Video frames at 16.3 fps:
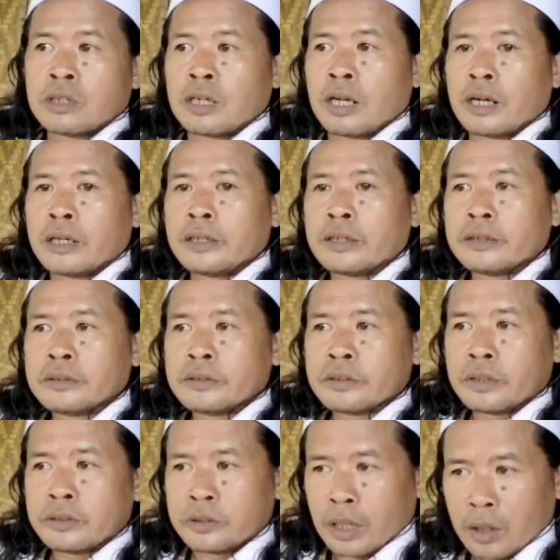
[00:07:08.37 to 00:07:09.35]
Pernah.
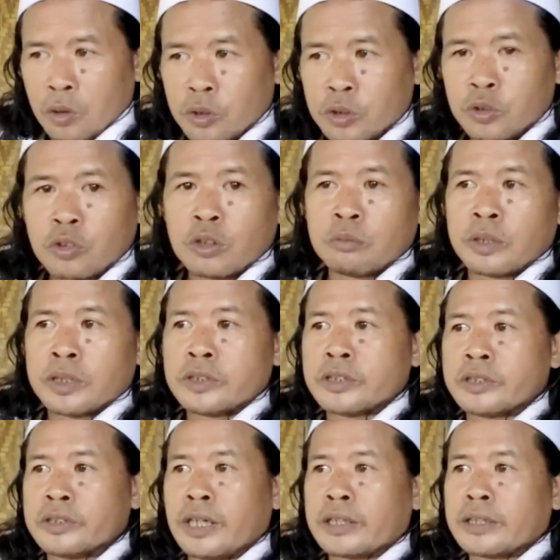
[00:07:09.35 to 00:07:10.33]
Saya jago juga
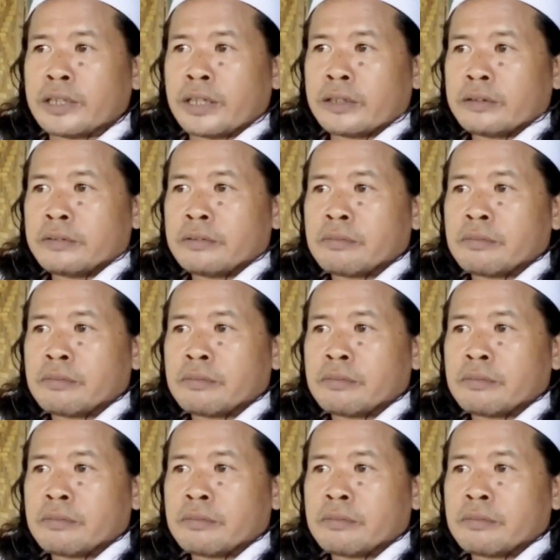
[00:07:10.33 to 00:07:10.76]
main senjata